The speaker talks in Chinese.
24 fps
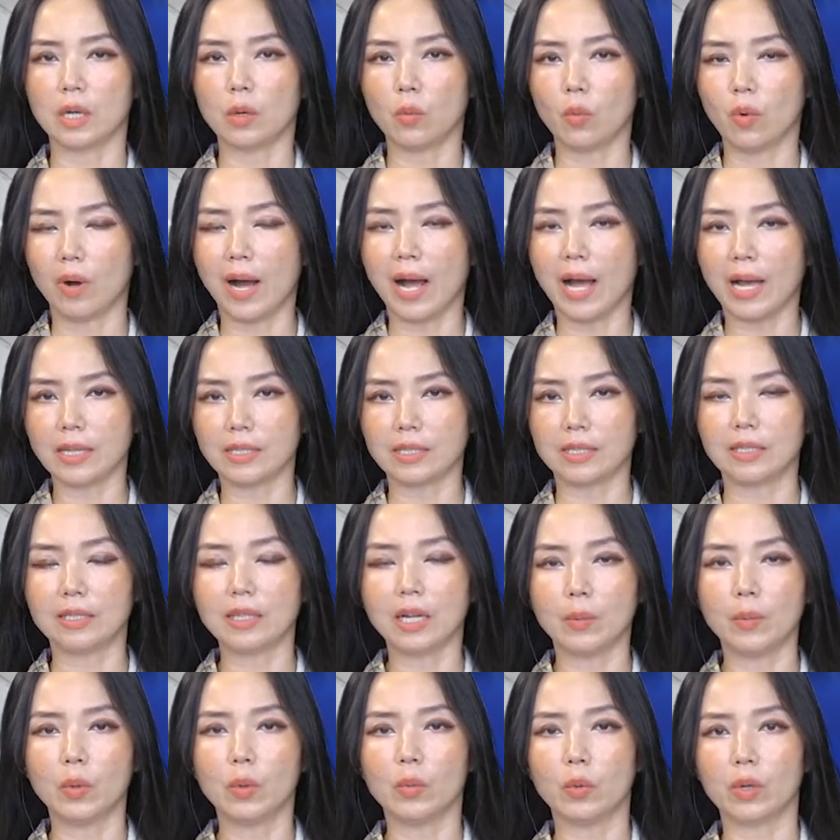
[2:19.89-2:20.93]
我阿姨她
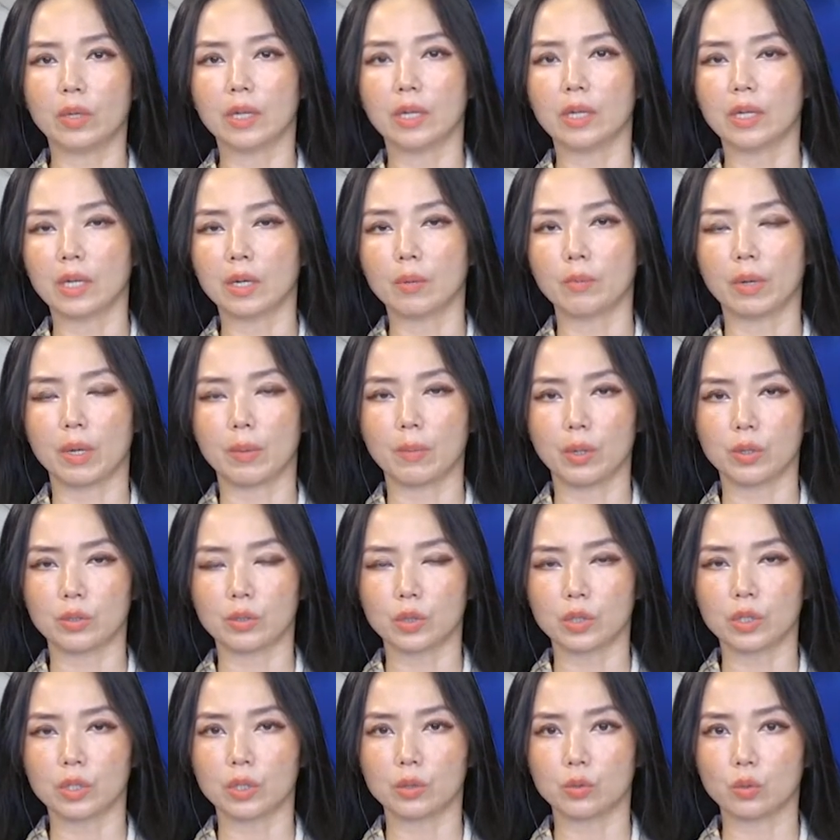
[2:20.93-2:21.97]
们纹的那个眉毛，就
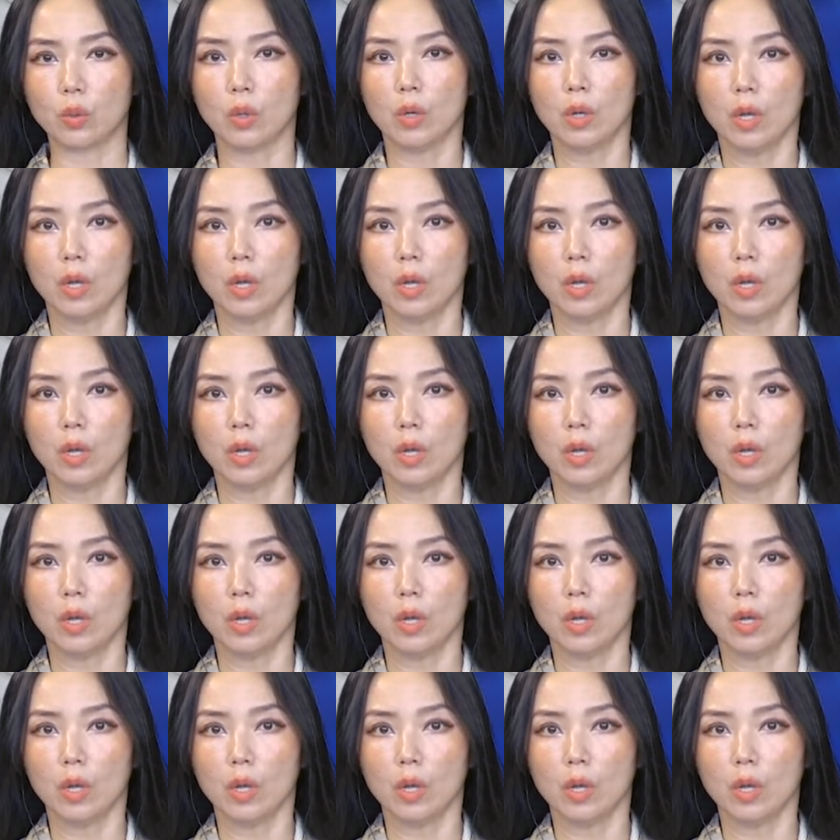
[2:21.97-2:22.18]
是那种，